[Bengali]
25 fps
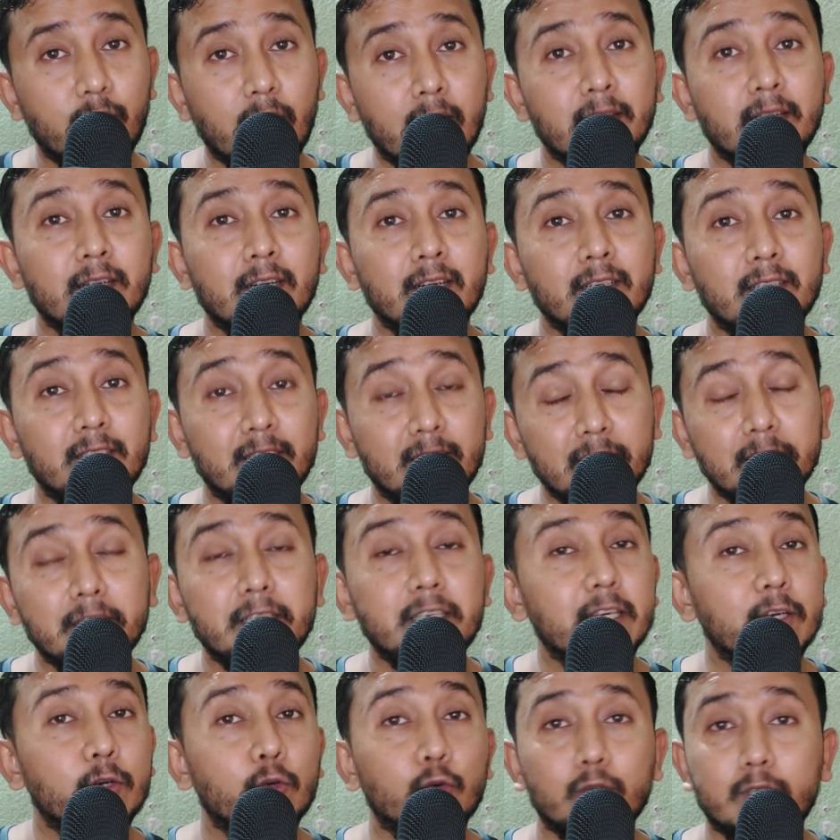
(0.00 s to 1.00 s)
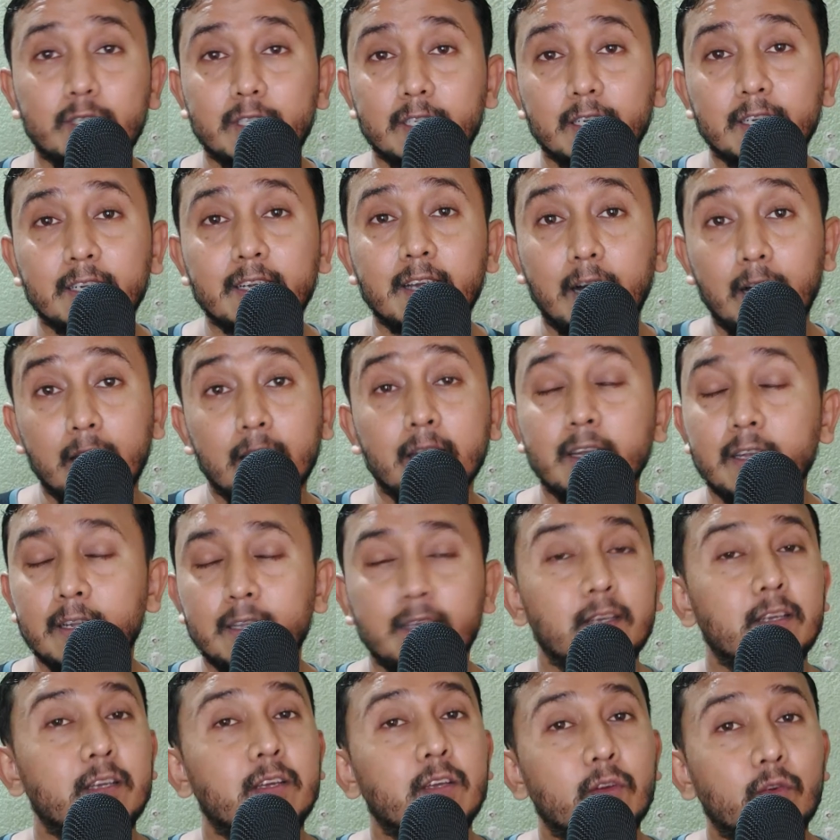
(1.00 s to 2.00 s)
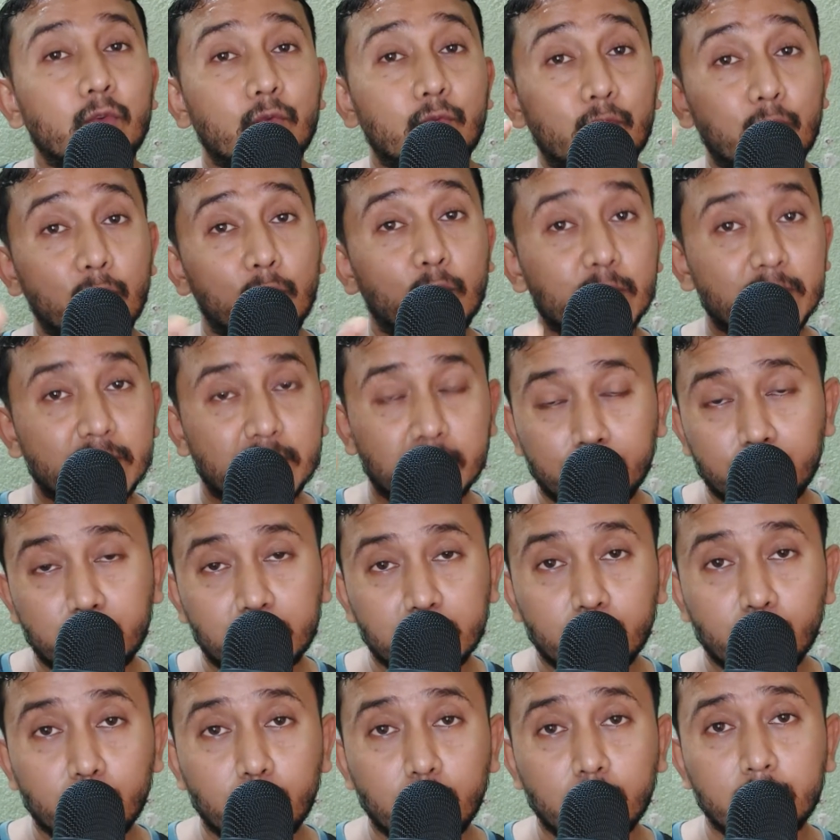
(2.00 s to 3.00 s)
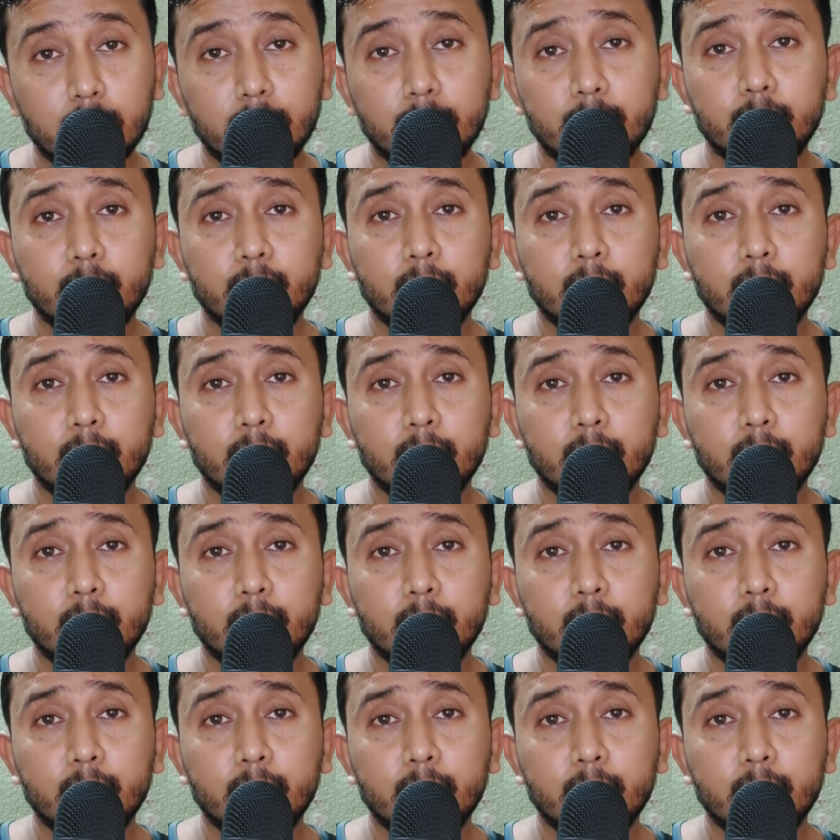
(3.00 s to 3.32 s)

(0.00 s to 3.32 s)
ফাইনাল ডি ডে হচ্ছে কাল ফোর্থ সেপ্টেম্বর